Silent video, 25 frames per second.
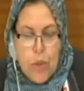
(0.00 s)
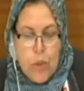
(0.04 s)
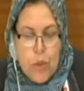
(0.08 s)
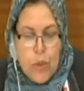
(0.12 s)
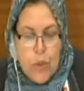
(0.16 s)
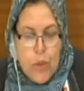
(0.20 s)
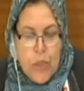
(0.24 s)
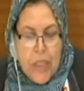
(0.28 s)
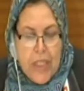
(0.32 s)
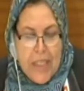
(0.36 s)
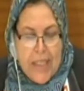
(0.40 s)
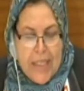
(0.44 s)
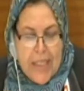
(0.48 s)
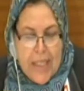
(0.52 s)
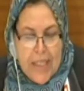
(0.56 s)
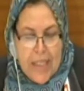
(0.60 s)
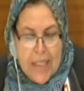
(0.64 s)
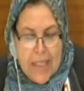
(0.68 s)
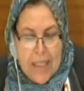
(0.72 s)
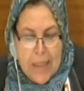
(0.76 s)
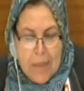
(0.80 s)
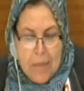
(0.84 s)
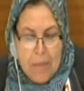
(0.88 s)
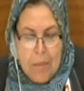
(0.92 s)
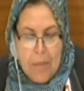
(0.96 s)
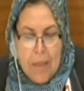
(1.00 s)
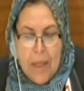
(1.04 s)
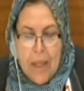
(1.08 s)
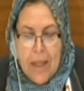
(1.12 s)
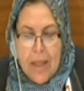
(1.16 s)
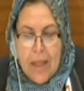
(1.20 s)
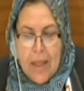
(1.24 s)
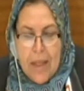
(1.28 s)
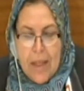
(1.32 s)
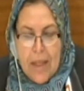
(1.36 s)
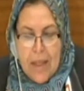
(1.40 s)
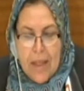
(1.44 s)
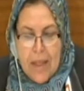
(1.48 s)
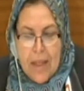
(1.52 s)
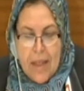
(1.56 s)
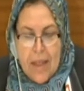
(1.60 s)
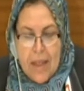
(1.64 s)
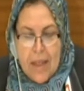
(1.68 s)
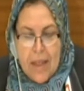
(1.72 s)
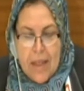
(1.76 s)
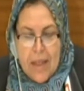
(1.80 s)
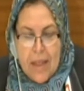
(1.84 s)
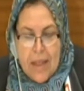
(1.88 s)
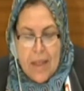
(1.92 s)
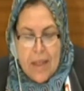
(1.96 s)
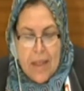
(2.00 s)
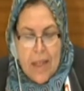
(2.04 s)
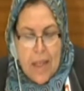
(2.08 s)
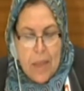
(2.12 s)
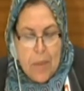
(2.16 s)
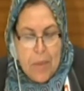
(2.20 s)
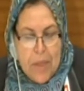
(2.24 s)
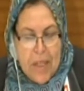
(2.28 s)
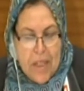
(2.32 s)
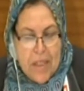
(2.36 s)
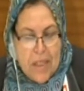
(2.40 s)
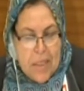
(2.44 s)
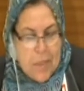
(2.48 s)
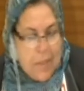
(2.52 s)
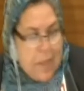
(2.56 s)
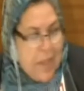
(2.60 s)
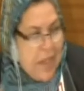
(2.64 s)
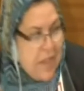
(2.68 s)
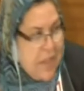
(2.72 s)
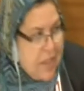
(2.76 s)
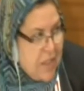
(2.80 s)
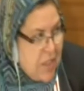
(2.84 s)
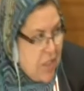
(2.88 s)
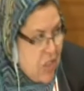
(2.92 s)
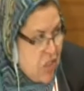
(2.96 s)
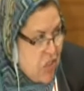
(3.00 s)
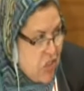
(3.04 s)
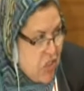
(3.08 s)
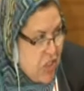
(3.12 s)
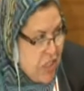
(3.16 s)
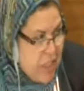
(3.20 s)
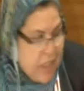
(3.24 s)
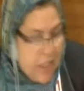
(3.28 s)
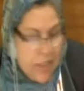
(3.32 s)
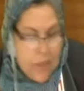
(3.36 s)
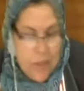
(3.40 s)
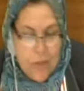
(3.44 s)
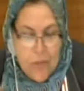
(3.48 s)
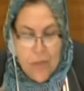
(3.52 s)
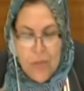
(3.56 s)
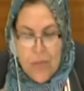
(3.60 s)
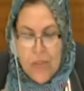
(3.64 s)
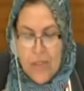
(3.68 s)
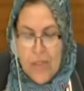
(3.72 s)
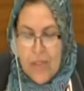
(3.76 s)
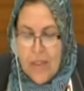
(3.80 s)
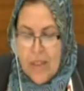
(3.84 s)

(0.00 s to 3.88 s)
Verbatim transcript: الحضور الكريم آه، نائب رئيس بلدية جنيف